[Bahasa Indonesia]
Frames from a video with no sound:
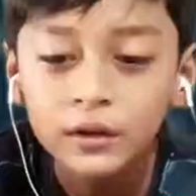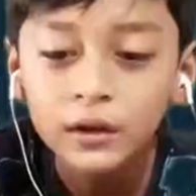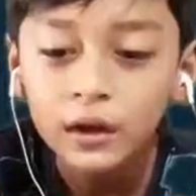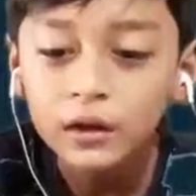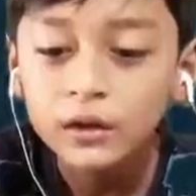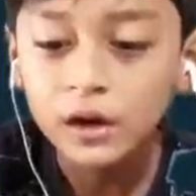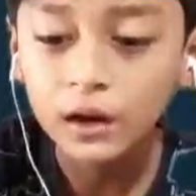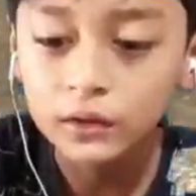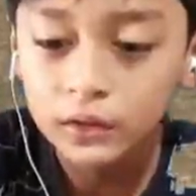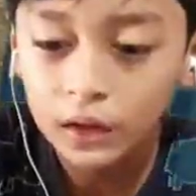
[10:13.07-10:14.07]
oke okay,
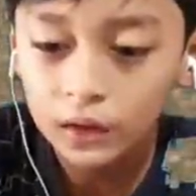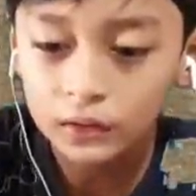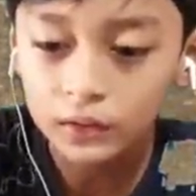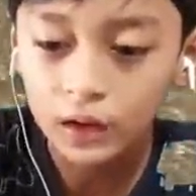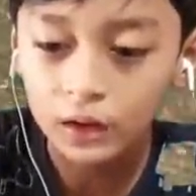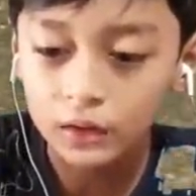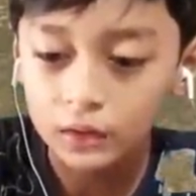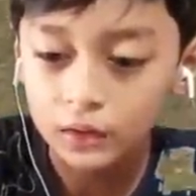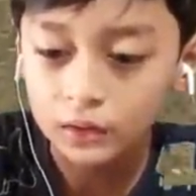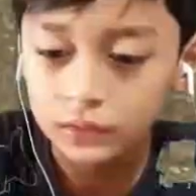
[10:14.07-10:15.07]
lumayan dan
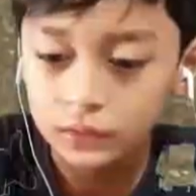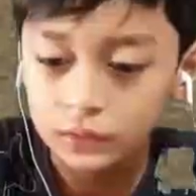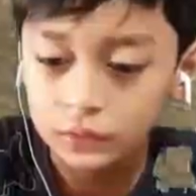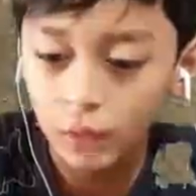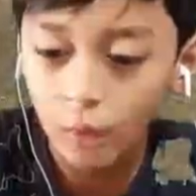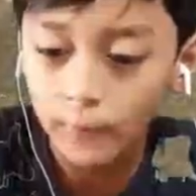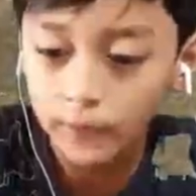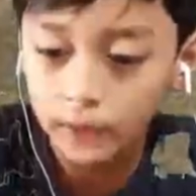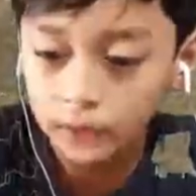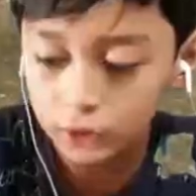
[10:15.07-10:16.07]
ini banyak lagi
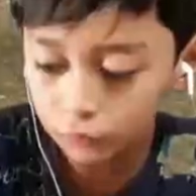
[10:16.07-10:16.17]
ngapa